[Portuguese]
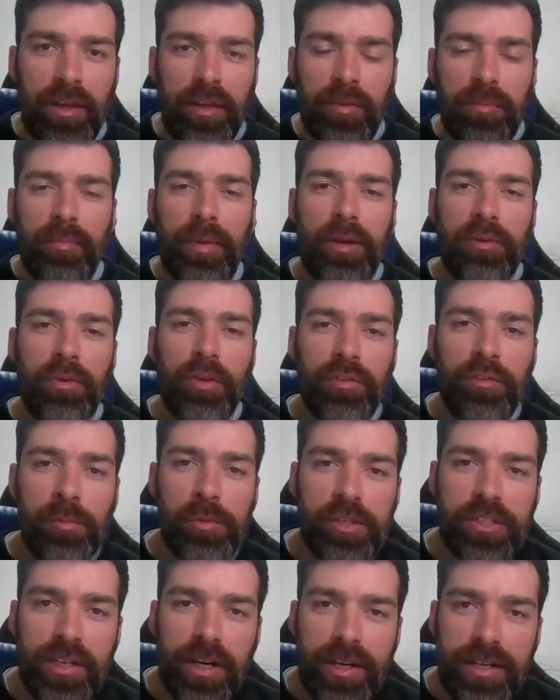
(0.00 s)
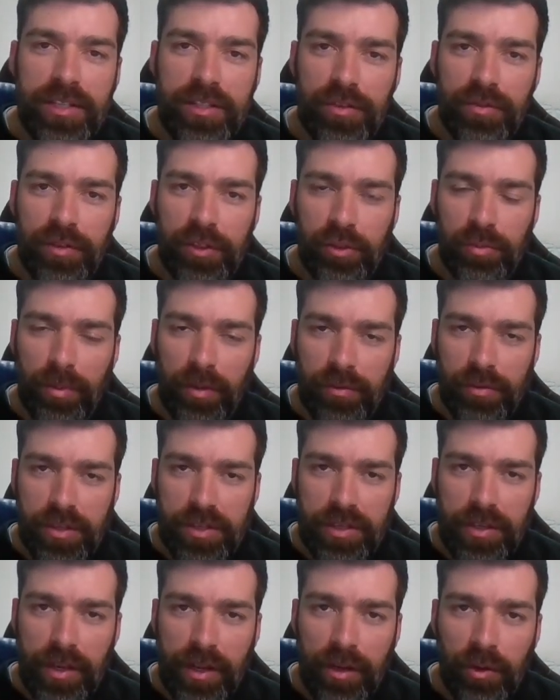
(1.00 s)
Bem, o que eu vou mostrar nesse vídeo para
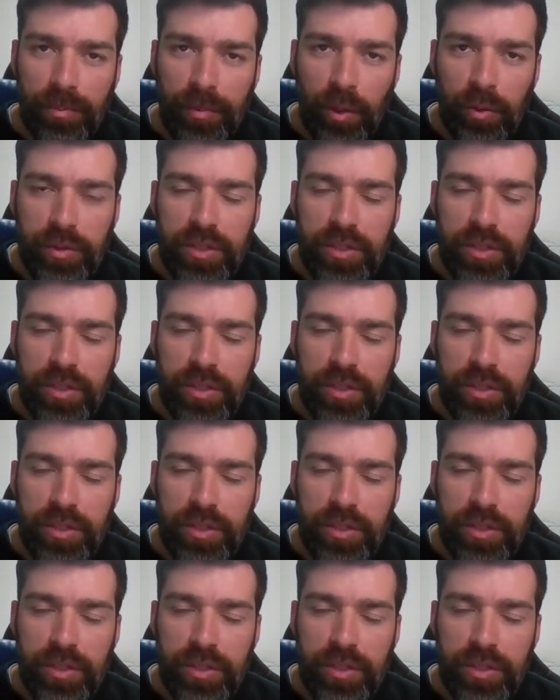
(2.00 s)
você é o meu